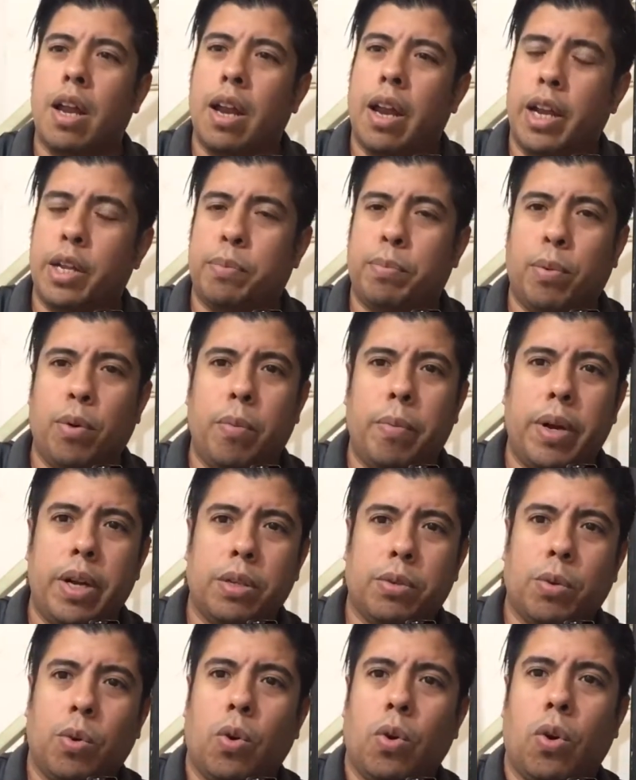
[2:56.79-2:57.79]
la espuma
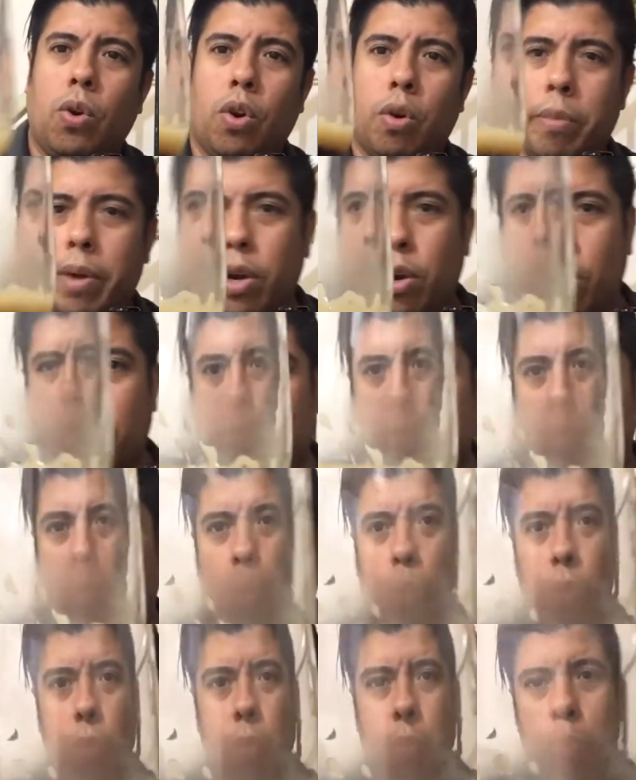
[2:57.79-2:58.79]
es un color marrón
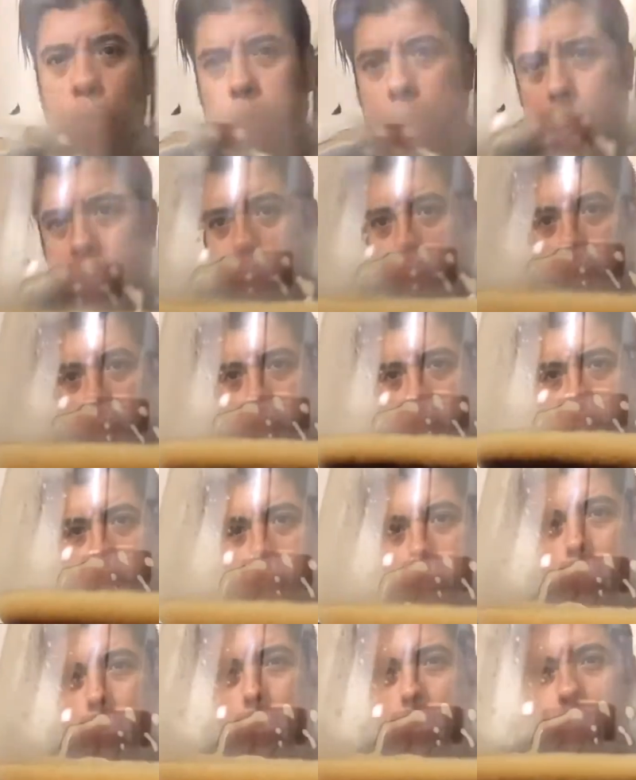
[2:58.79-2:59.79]
oscuro, bonito,
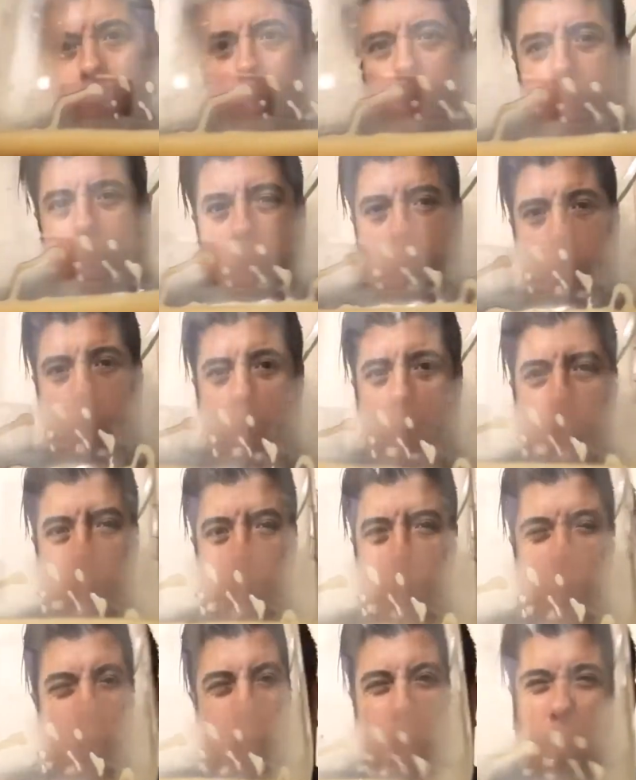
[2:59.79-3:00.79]
de
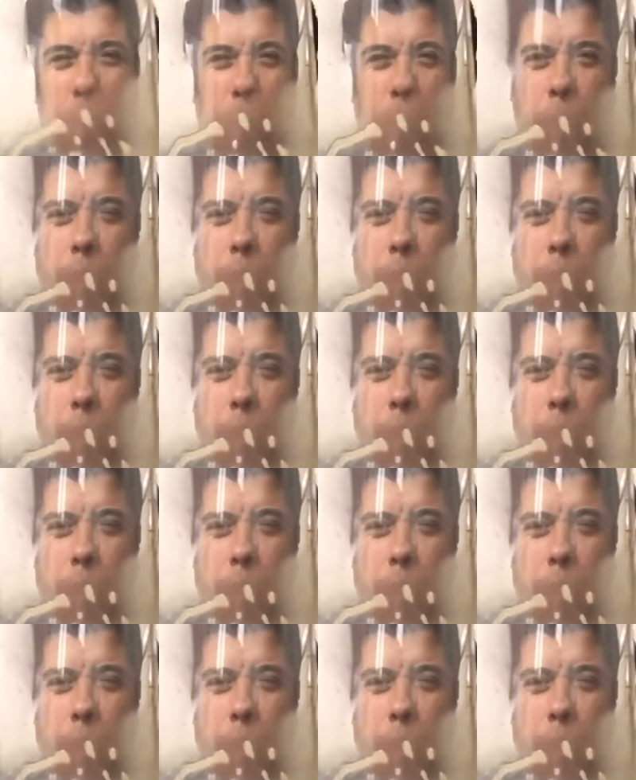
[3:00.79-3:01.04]
este tipo